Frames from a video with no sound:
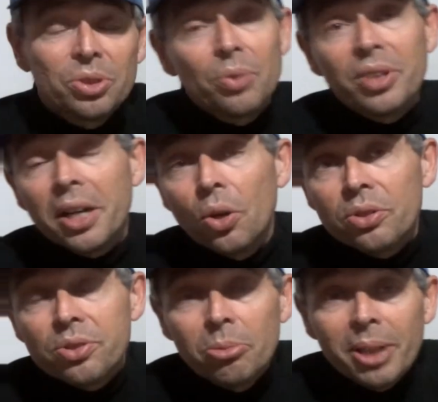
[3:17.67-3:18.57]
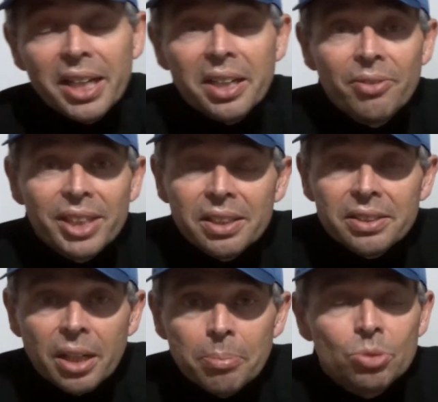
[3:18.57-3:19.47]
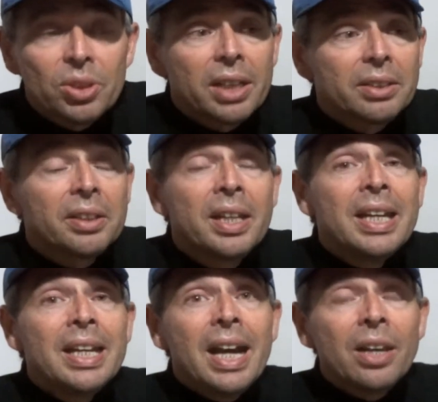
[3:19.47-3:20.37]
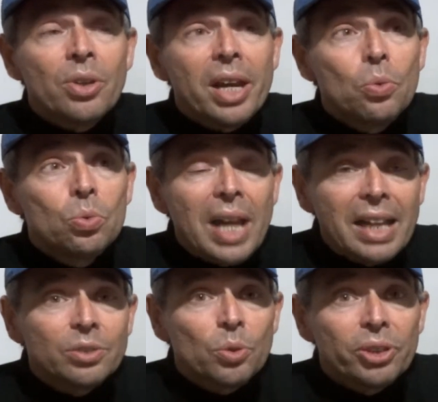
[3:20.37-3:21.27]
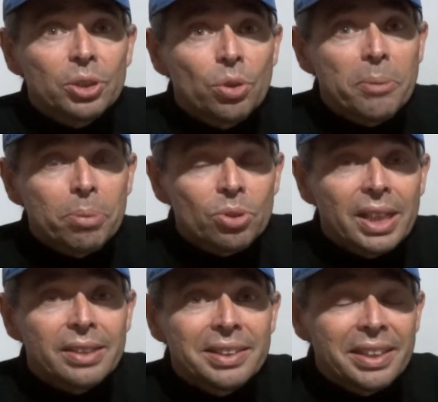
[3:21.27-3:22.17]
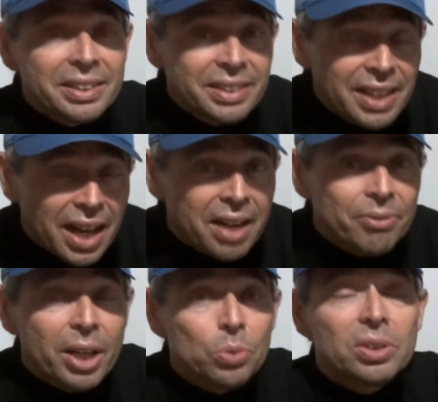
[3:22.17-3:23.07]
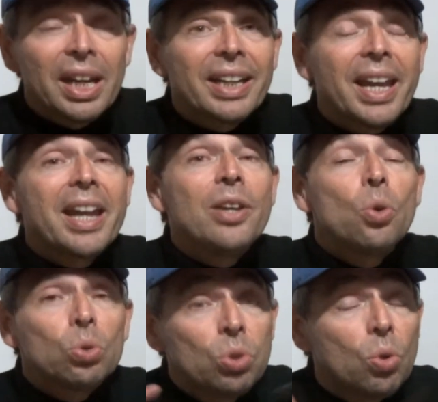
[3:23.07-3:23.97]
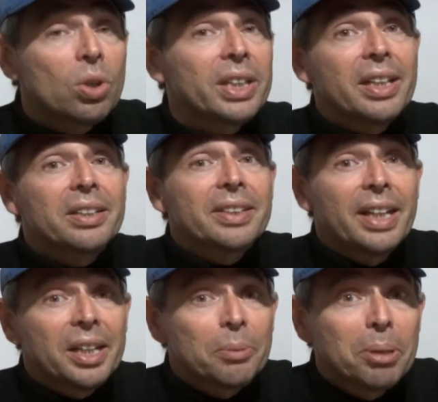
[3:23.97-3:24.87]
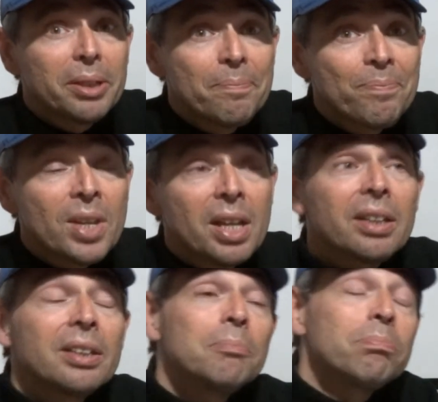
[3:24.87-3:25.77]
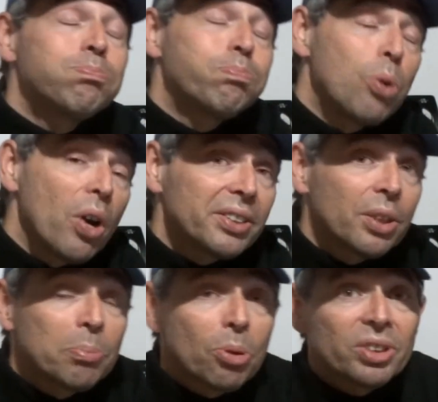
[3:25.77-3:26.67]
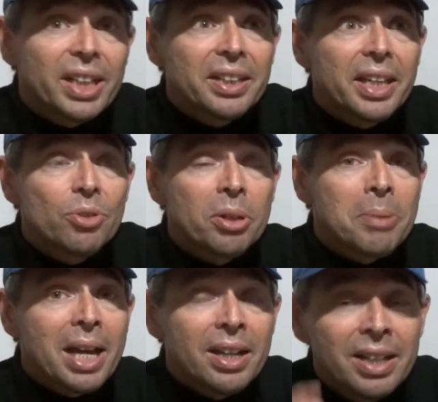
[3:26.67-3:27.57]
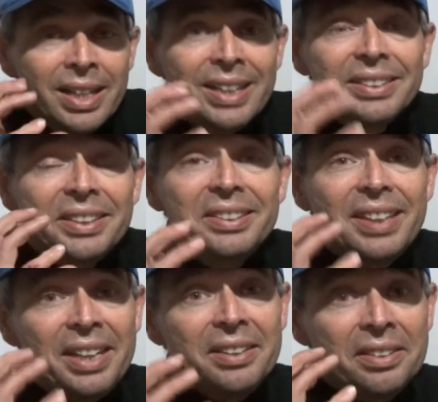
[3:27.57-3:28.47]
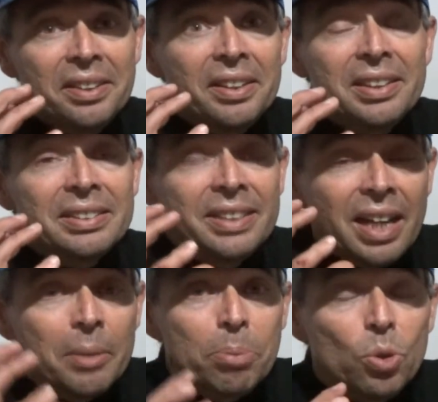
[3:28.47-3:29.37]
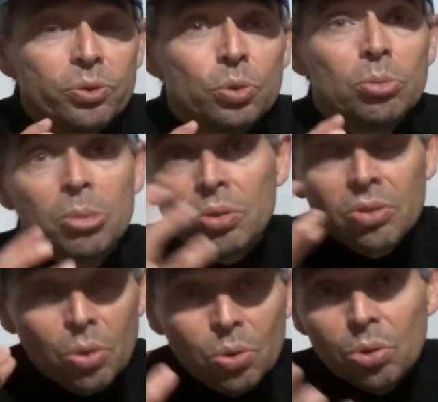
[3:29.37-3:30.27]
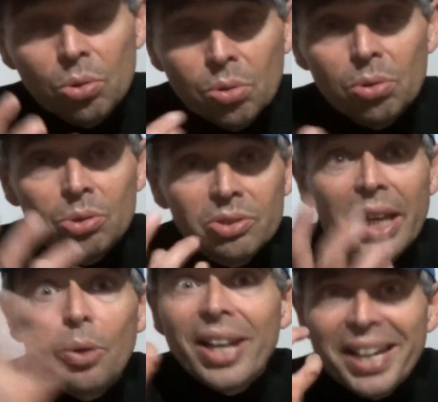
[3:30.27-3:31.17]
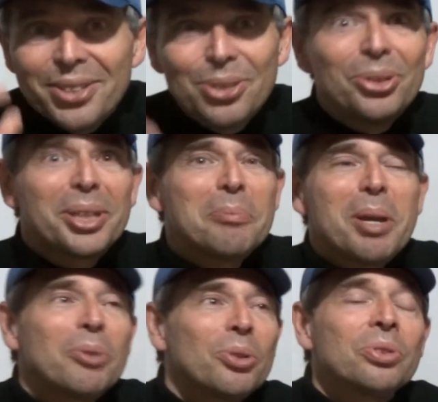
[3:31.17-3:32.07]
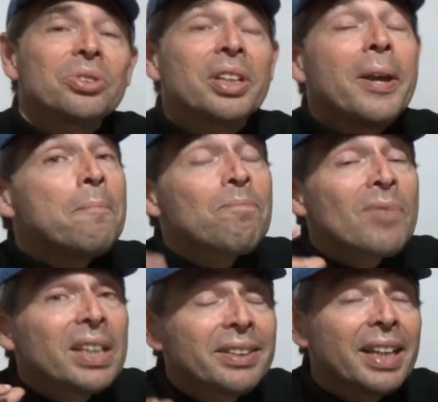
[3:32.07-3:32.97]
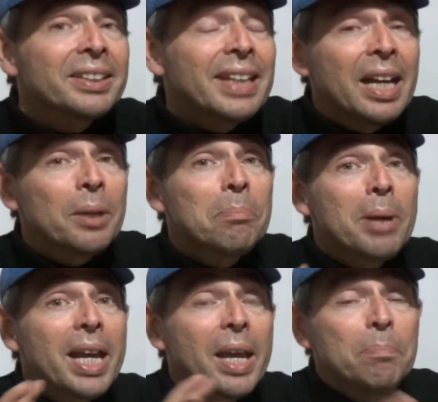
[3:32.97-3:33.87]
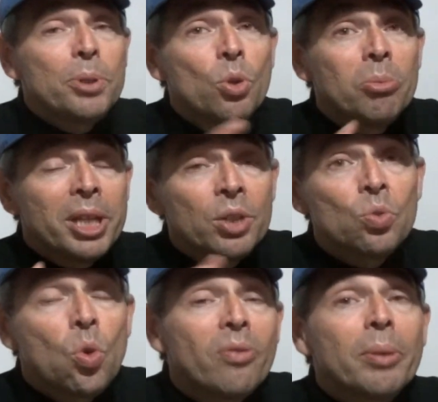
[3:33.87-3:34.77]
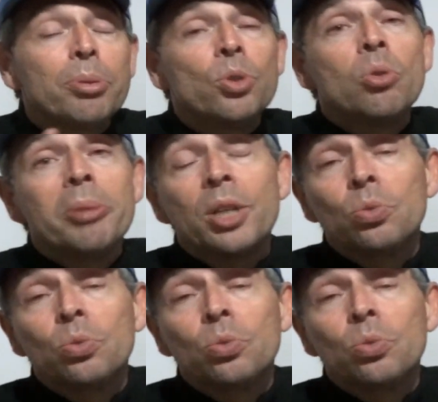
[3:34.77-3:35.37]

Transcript: un negozio magari che vende scarpe usate. Allora un altro fattore importante da valutare è l'odore della scarpa. Può essere un po' sgradevole, ma si sente dal profumo o dall'olezzo, chiamiamolo così, se la scarpa è più o meno nuova, più o meno